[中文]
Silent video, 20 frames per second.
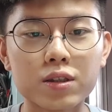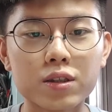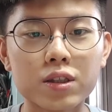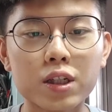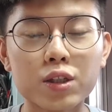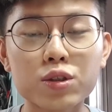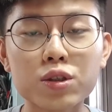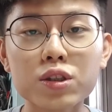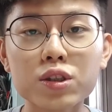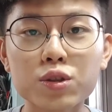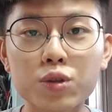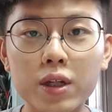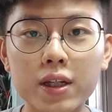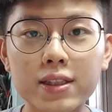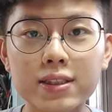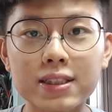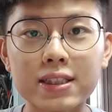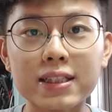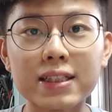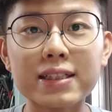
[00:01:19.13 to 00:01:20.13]
也就是学
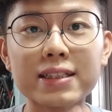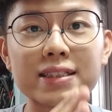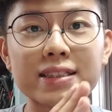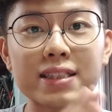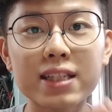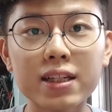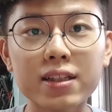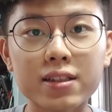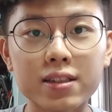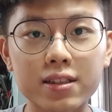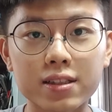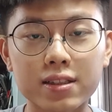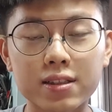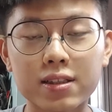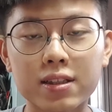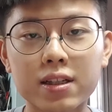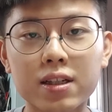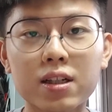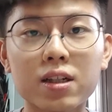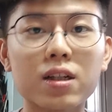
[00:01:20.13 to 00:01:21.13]
习线
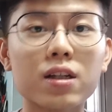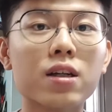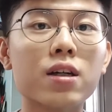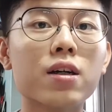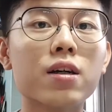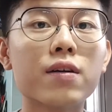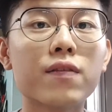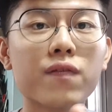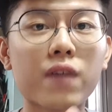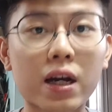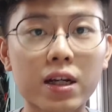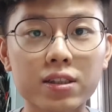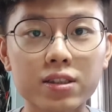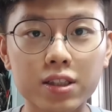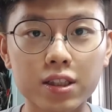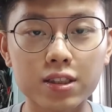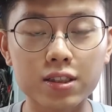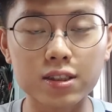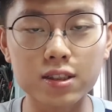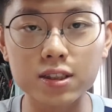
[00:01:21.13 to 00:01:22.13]
和方
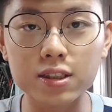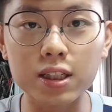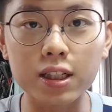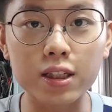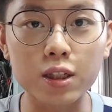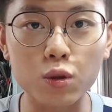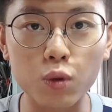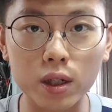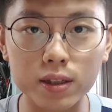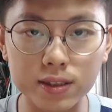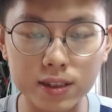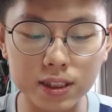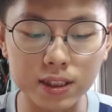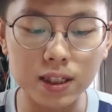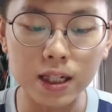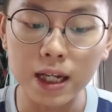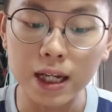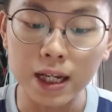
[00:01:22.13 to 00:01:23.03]
程之间的关系。